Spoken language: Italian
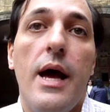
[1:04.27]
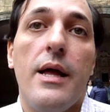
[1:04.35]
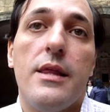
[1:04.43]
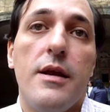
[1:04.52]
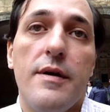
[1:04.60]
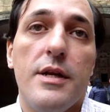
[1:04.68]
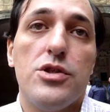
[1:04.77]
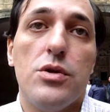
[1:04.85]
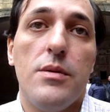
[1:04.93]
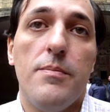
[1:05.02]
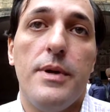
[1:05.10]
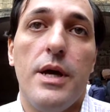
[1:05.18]
attraverso
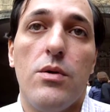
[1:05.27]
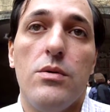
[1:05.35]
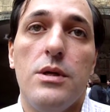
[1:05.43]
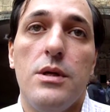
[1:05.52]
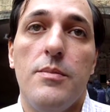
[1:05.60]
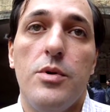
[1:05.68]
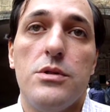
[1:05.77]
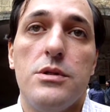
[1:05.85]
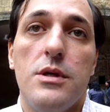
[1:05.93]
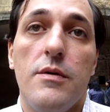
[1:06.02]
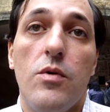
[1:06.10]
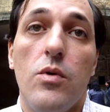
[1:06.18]
l'impiego di posti
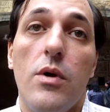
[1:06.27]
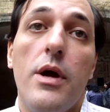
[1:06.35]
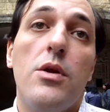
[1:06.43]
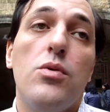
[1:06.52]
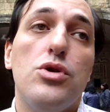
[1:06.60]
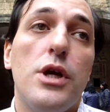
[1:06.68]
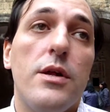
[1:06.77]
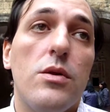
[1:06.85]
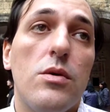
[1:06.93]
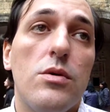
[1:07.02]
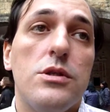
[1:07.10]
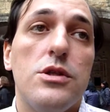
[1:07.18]
di lavoro e riducendo
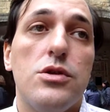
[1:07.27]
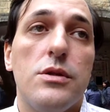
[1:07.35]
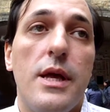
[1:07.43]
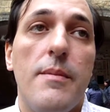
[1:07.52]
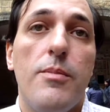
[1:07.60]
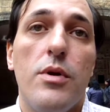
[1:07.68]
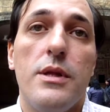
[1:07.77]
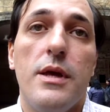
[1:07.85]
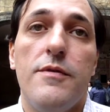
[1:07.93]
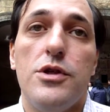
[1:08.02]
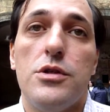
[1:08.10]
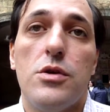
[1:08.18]
allo stesso tempo il
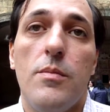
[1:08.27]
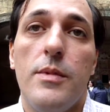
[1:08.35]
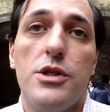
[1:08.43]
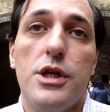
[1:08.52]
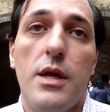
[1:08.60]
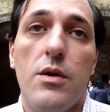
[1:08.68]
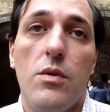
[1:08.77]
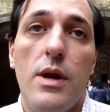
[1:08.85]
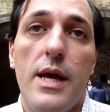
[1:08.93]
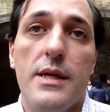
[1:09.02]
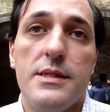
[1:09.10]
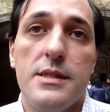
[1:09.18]
deficit commerciale con
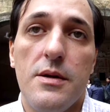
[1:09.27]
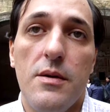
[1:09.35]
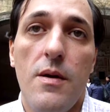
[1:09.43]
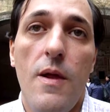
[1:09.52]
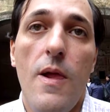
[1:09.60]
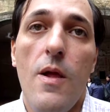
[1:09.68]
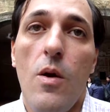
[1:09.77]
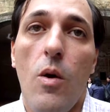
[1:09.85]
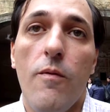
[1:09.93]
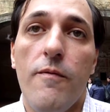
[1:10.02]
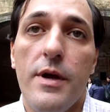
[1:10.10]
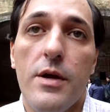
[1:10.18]
l'estero
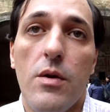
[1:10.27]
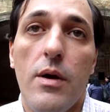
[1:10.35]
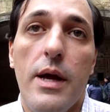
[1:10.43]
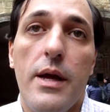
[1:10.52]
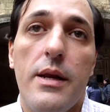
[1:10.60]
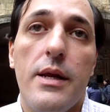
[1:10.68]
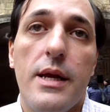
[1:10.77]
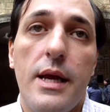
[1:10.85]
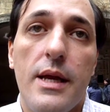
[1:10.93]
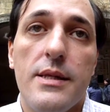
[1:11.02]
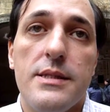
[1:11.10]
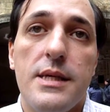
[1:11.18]
ovvero è
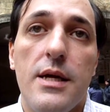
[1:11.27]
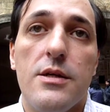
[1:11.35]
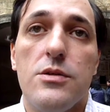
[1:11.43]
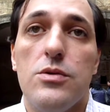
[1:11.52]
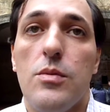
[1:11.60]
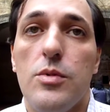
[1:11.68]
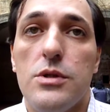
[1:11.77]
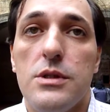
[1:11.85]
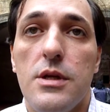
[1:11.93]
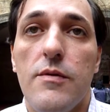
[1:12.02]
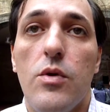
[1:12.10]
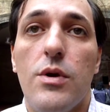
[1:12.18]
ricchezza, sono posti
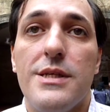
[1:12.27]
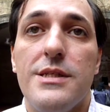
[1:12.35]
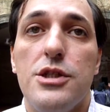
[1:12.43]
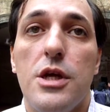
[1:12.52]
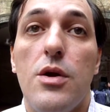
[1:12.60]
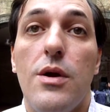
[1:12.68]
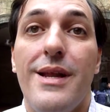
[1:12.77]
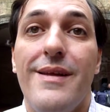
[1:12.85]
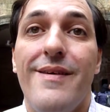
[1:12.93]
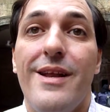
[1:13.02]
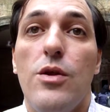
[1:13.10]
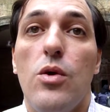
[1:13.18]
di lavoro che si generano a
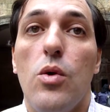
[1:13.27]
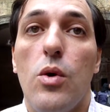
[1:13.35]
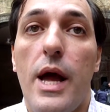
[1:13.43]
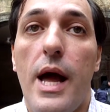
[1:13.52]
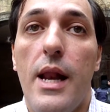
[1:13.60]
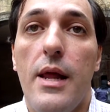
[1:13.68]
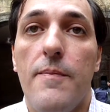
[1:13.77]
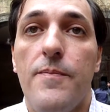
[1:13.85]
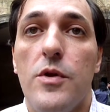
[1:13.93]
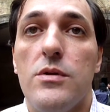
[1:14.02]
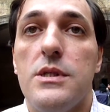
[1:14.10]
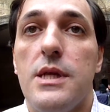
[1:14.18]
livello locale,
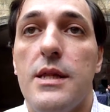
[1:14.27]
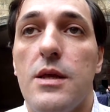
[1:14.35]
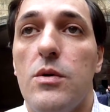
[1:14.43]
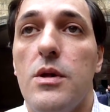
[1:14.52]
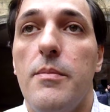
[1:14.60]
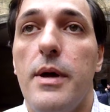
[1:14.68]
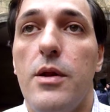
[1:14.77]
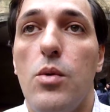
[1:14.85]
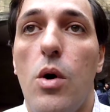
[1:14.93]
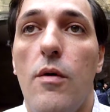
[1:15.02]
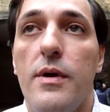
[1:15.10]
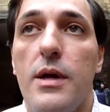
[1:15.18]
non si tratta quindi di beni
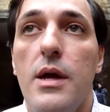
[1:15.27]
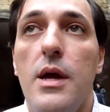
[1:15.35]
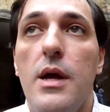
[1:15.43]
nuovi